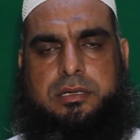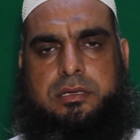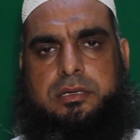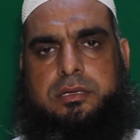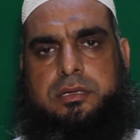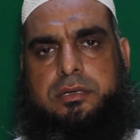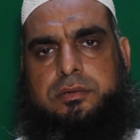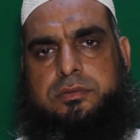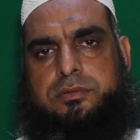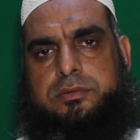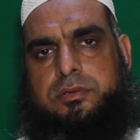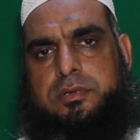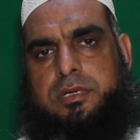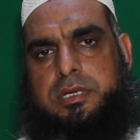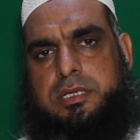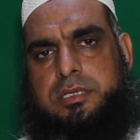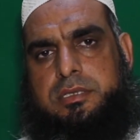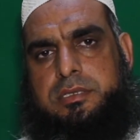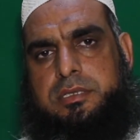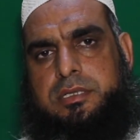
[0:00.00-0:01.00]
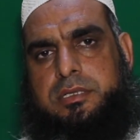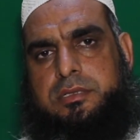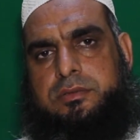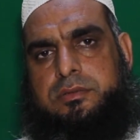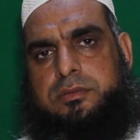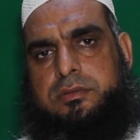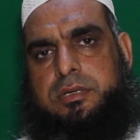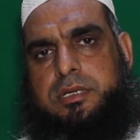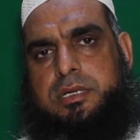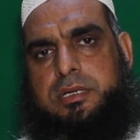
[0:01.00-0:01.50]
नौजुलहजा
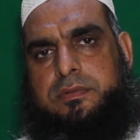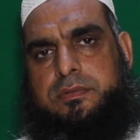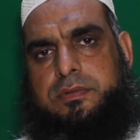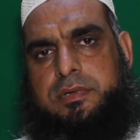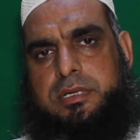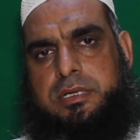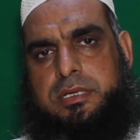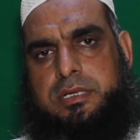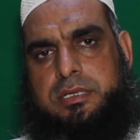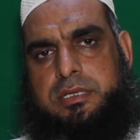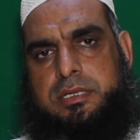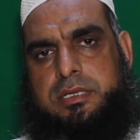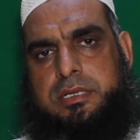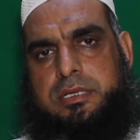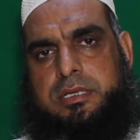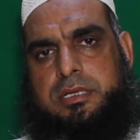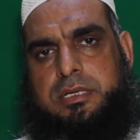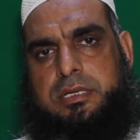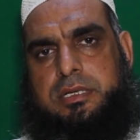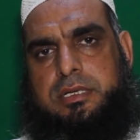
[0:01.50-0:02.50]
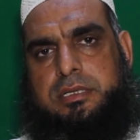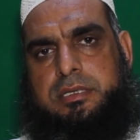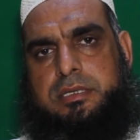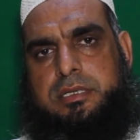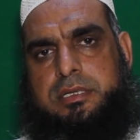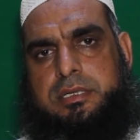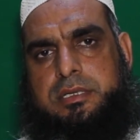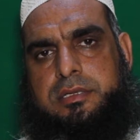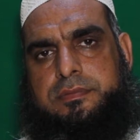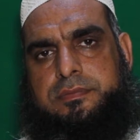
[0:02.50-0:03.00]
जो आरफा का दिन
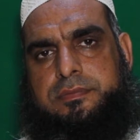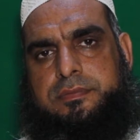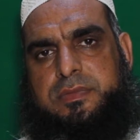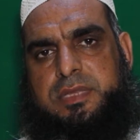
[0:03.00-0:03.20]
कहलाता है